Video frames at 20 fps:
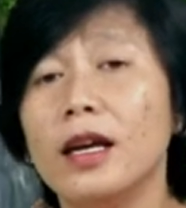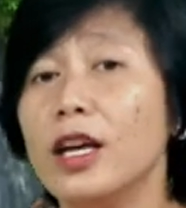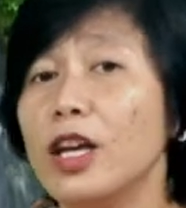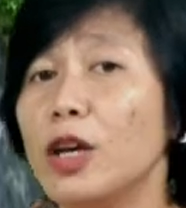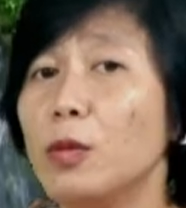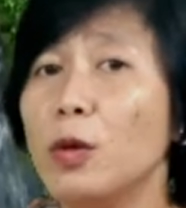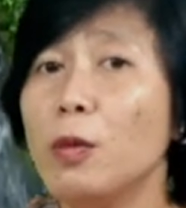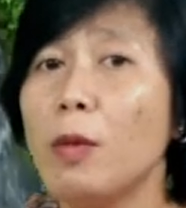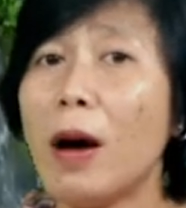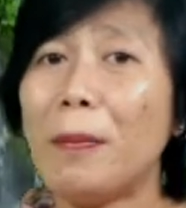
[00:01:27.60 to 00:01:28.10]

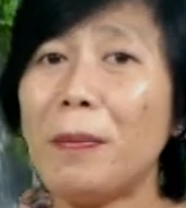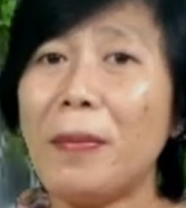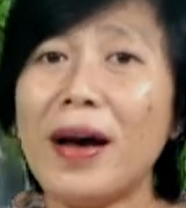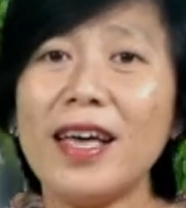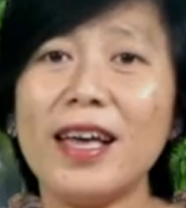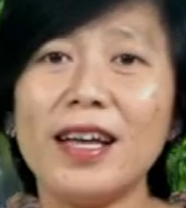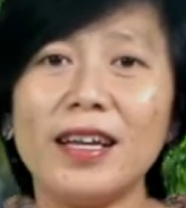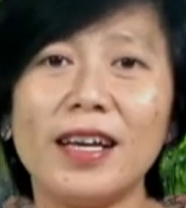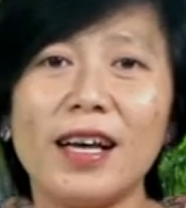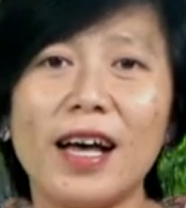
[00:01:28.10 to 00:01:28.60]
ibu
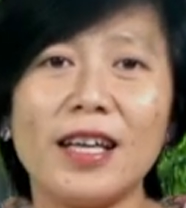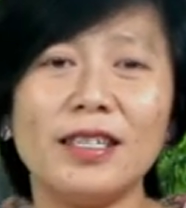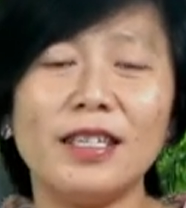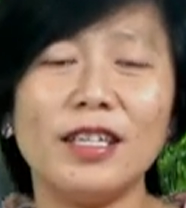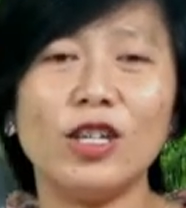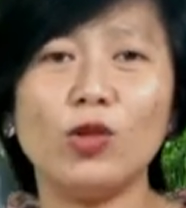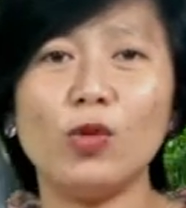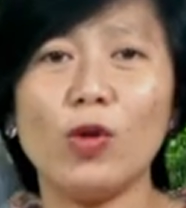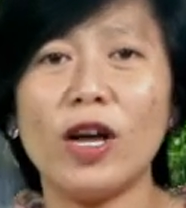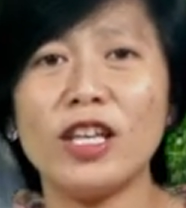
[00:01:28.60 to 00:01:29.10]
bapak yang
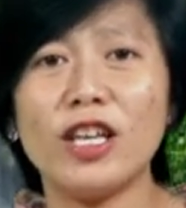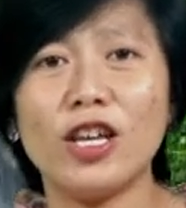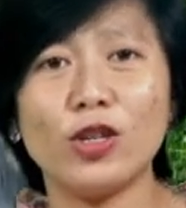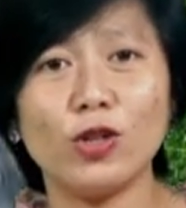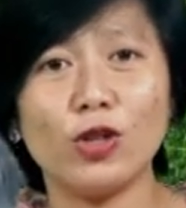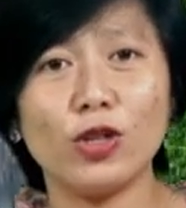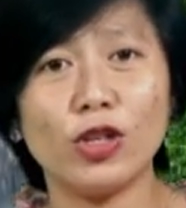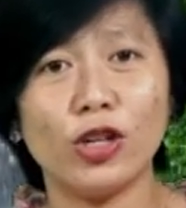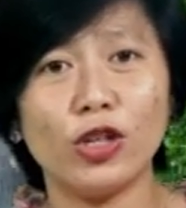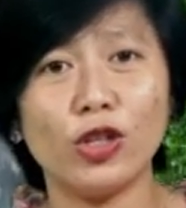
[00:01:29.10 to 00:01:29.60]
dikasih Tuhan
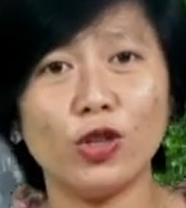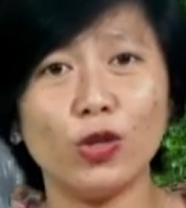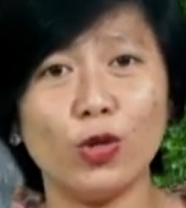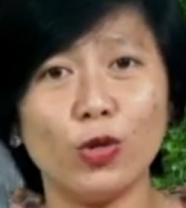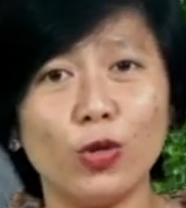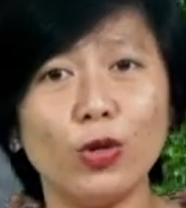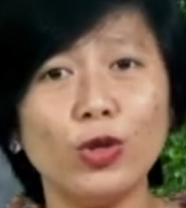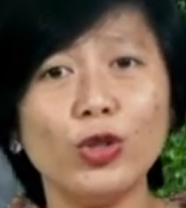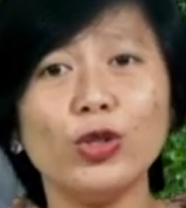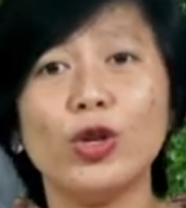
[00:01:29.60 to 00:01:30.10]
Yesus
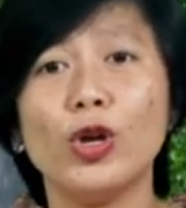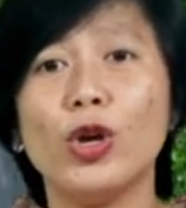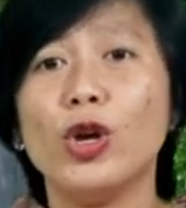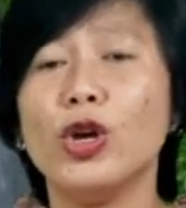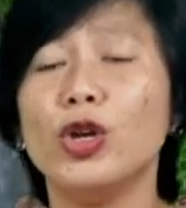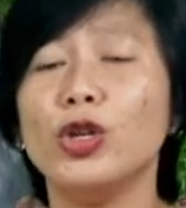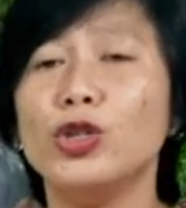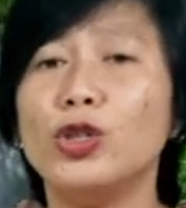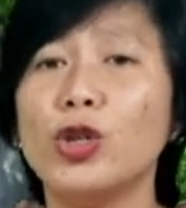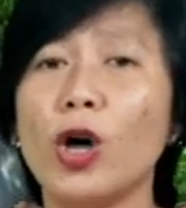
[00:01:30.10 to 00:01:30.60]
Kristus,
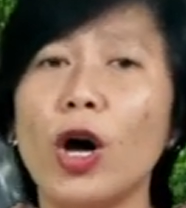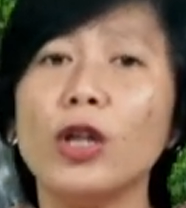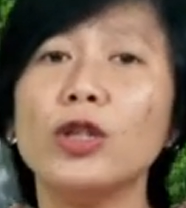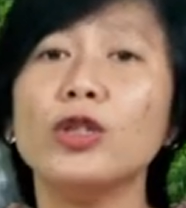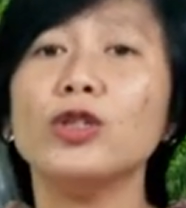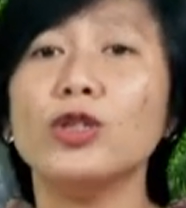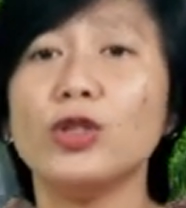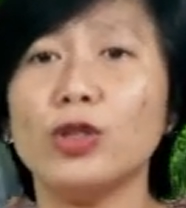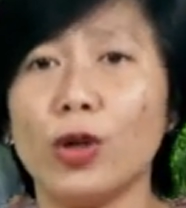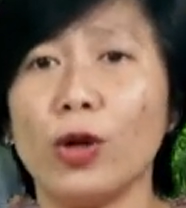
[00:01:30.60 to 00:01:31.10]

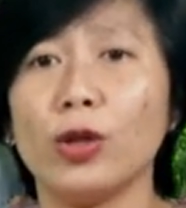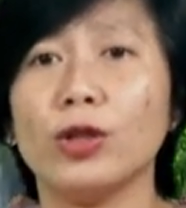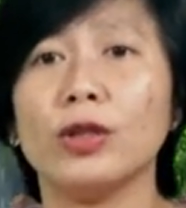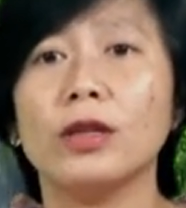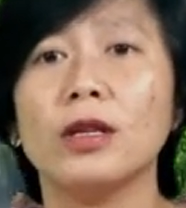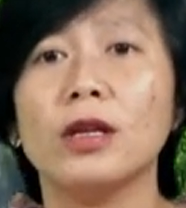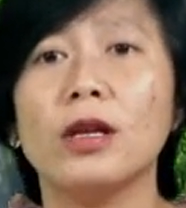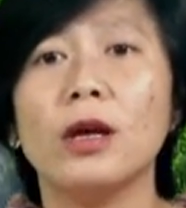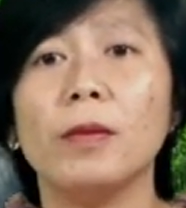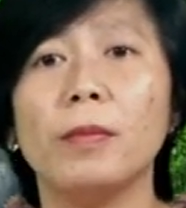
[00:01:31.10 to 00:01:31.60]
John Stott,
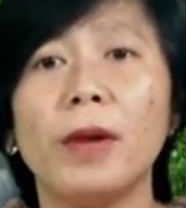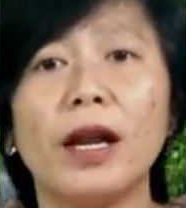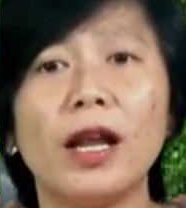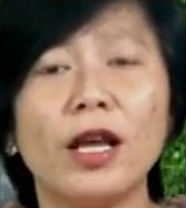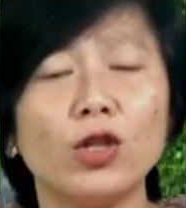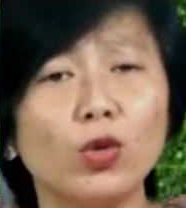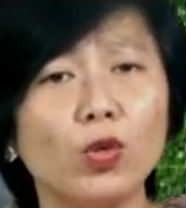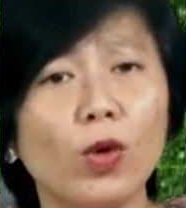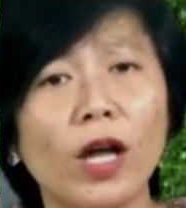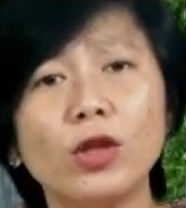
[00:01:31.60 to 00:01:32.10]
pada
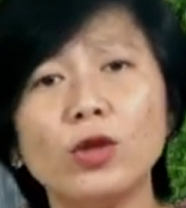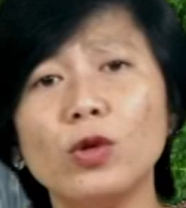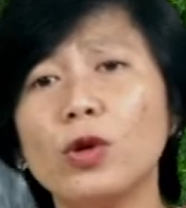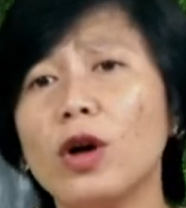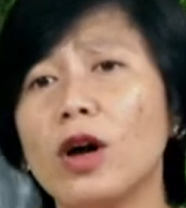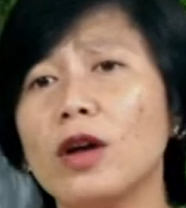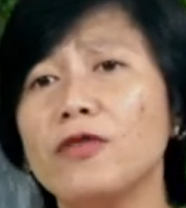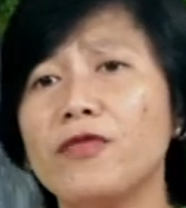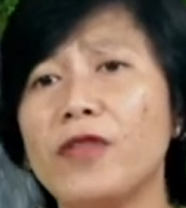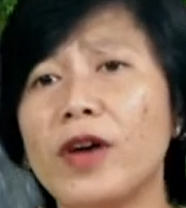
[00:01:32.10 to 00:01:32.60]
suatu
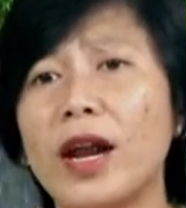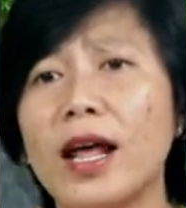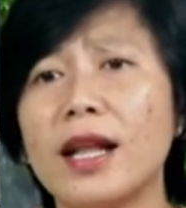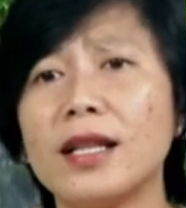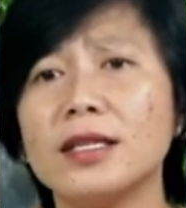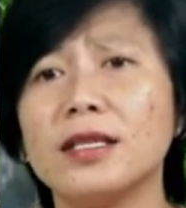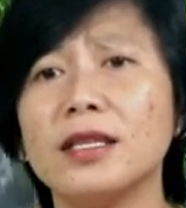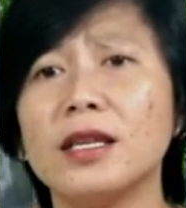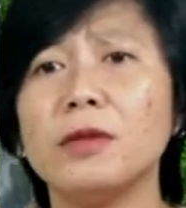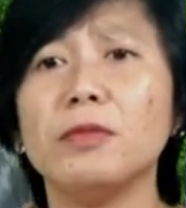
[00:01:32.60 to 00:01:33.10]

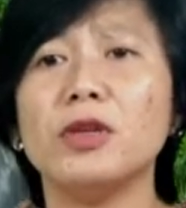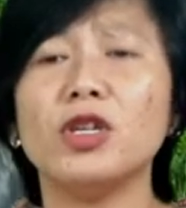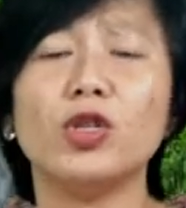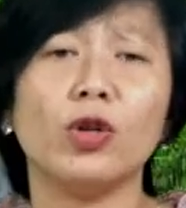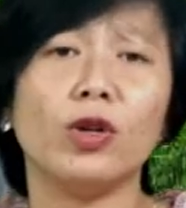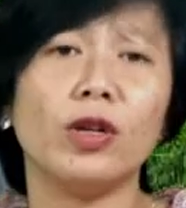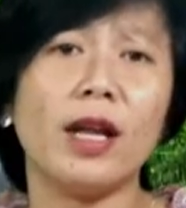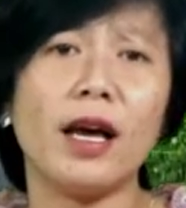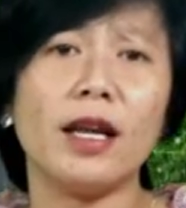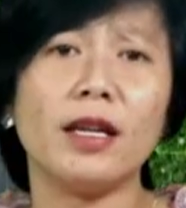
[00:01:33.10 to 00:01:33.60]
konferensi
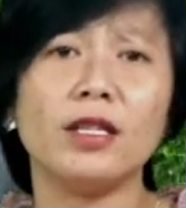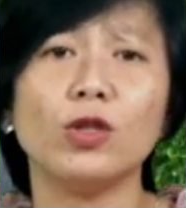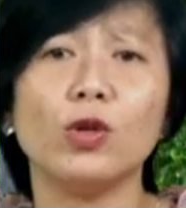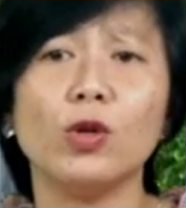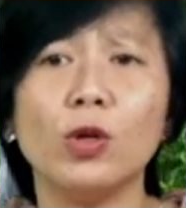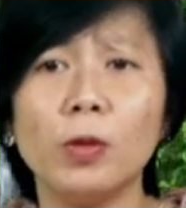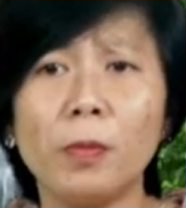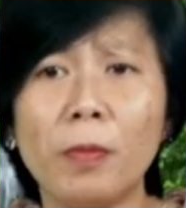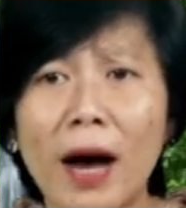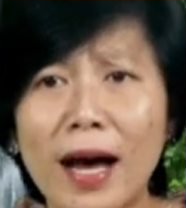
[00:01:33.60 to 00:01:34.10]
misionaris
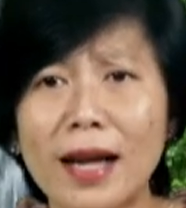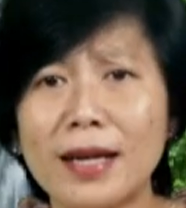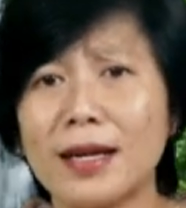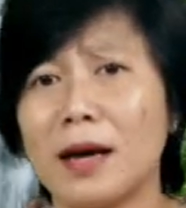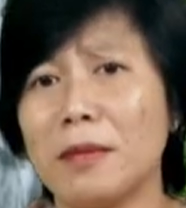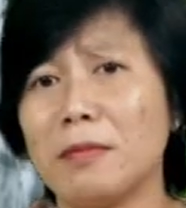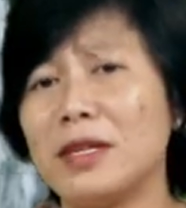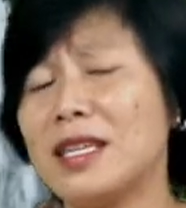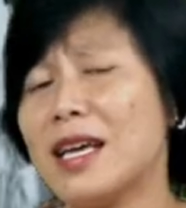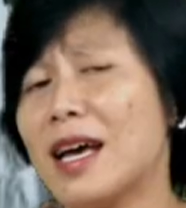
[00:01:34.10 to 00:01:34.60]

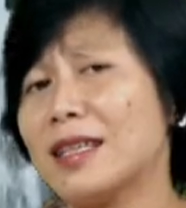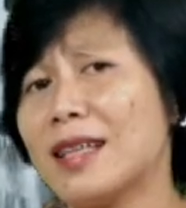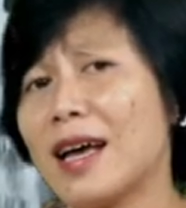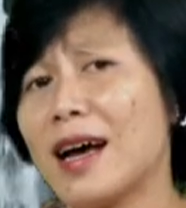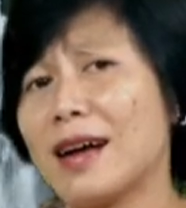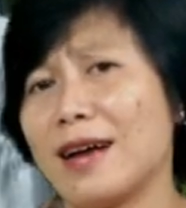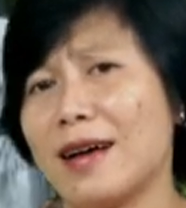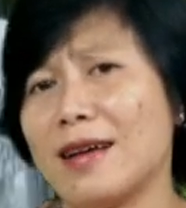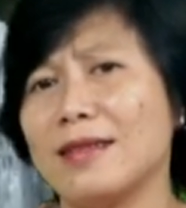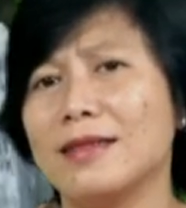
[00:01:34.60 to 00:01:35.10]
urbana
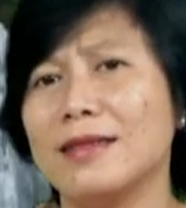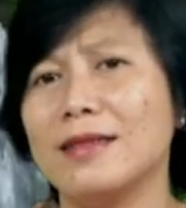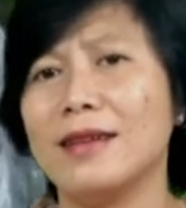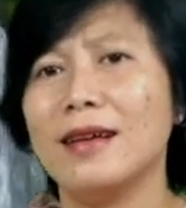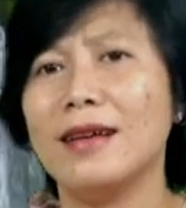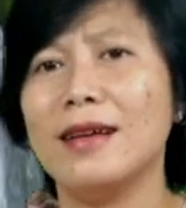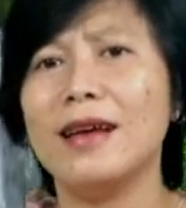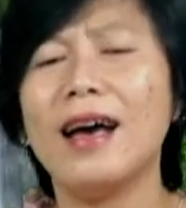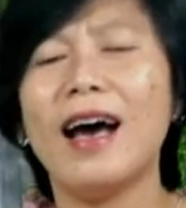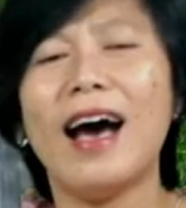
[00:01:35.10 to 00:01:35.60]
menyatakan,
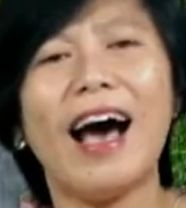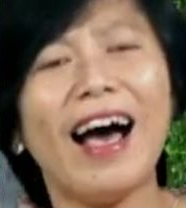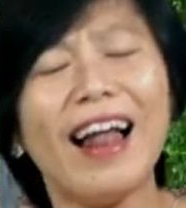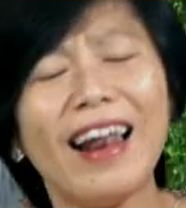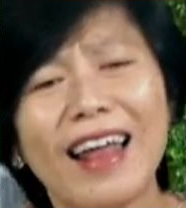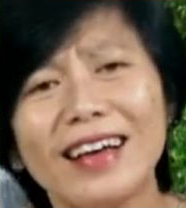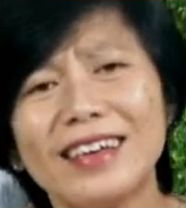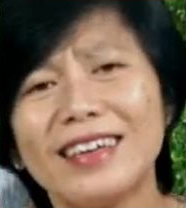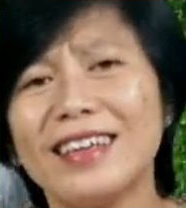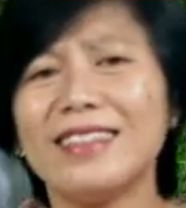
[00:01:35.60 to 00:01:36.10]

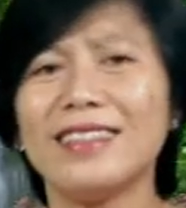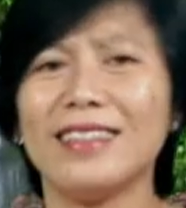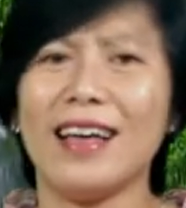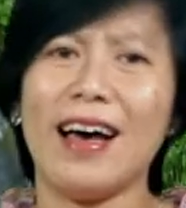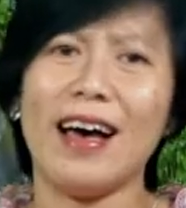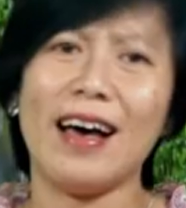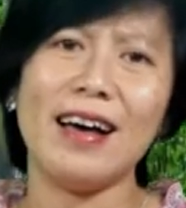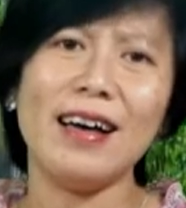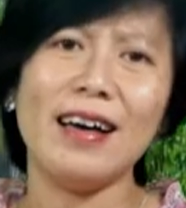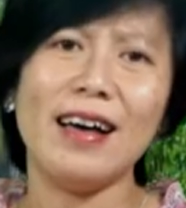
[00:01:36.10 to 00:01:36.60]
Allah
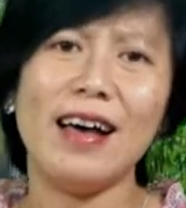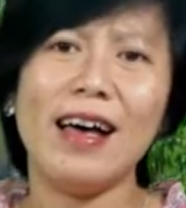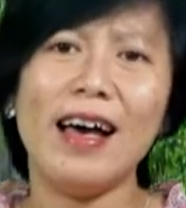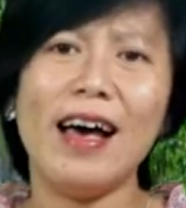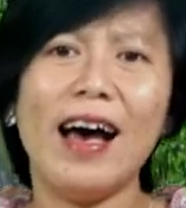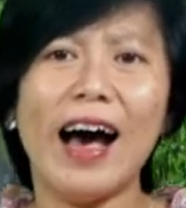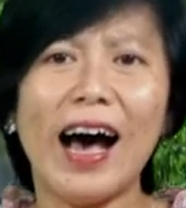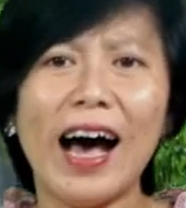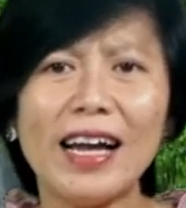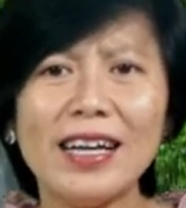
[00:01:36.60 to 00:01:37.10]
kita
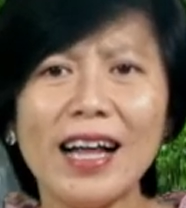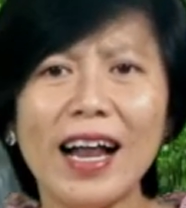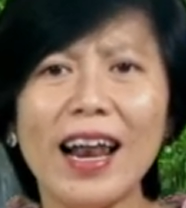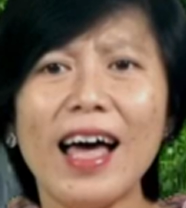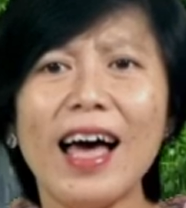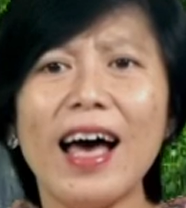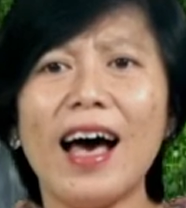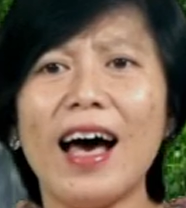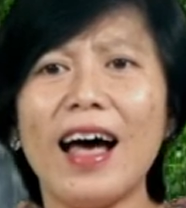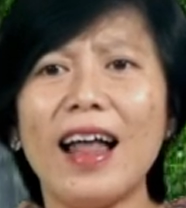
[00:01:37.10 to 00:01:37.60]

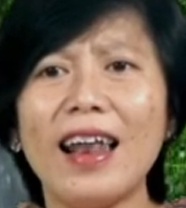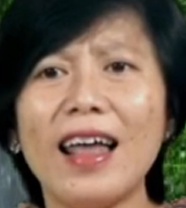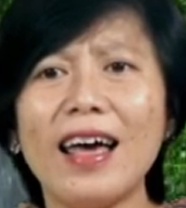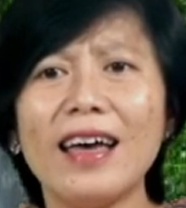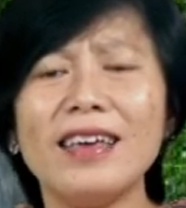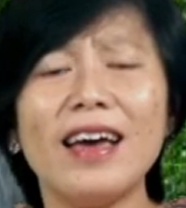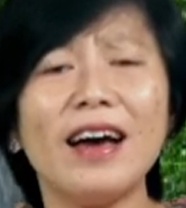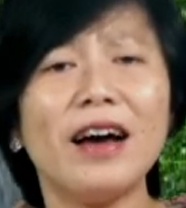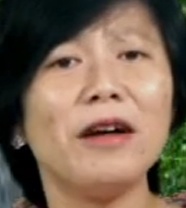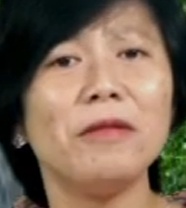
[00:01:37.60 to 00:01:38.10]
adalah Allah
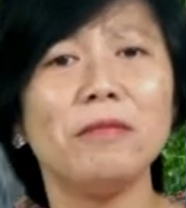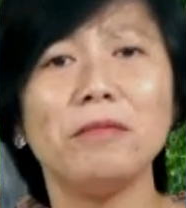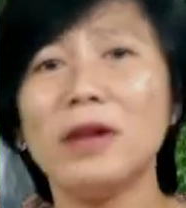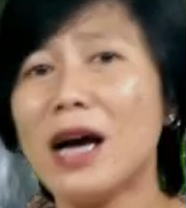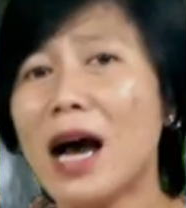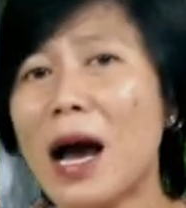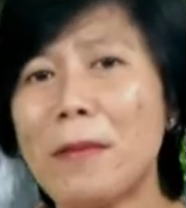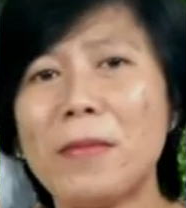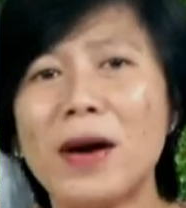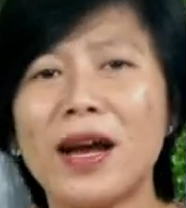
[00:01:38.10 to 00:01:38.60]
yang
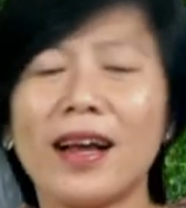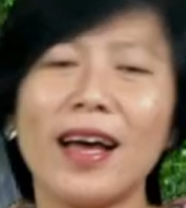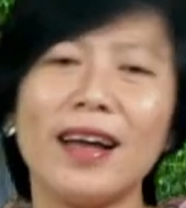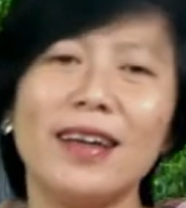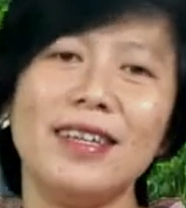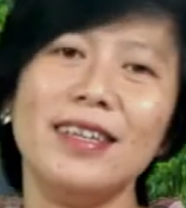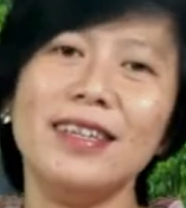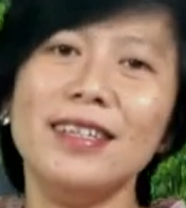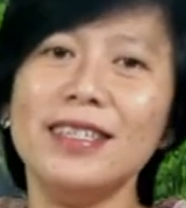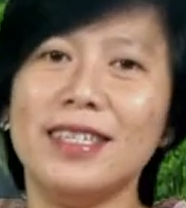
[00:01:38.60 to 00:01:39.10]

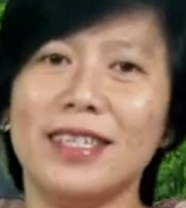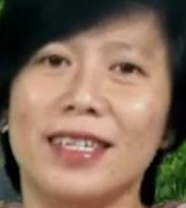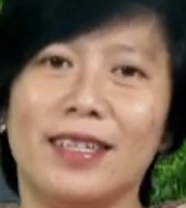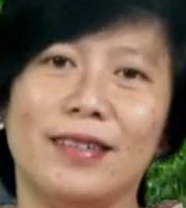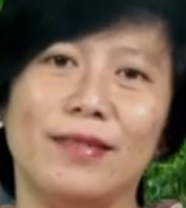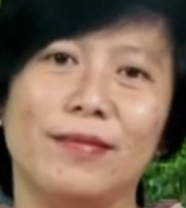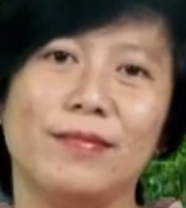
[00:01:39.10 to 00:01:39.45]
mengabarkan Injil.